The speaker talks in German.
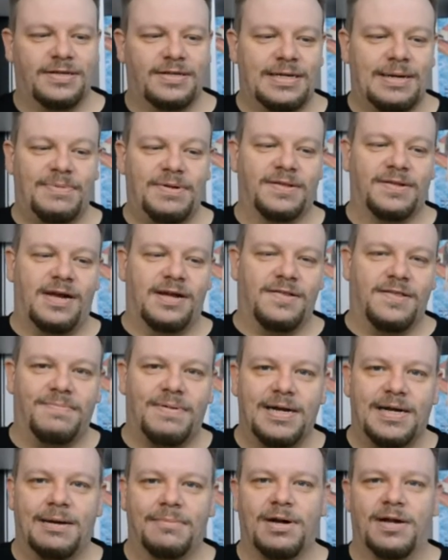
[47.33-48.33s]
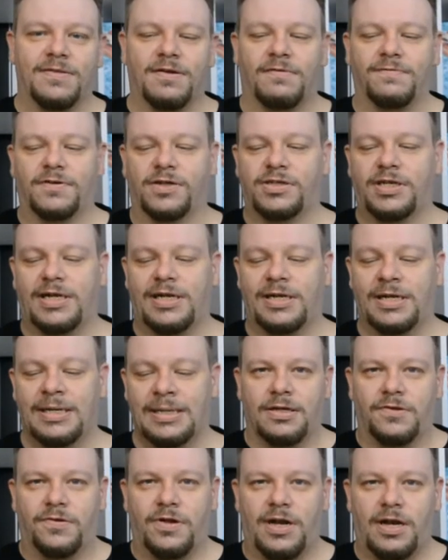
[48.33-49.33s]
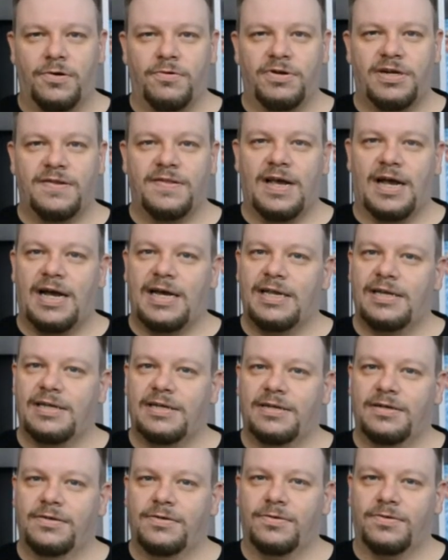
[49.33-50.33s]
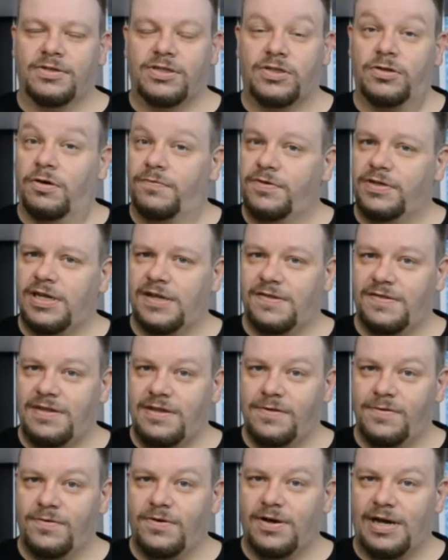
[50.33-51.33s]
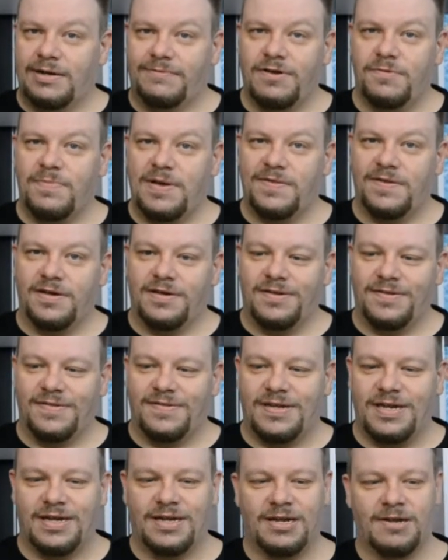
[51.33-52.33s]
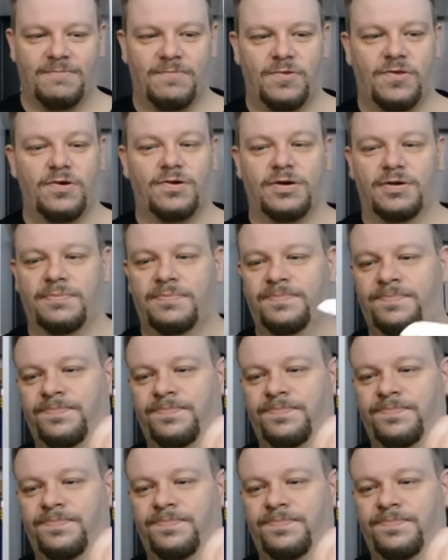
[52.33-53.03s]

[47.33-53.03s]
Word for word: Ich habe jetzt keine zwei Kameras aufgestellt, sondern nur diese eine und ich hoffe, dass die sogar etwas besser ist. So,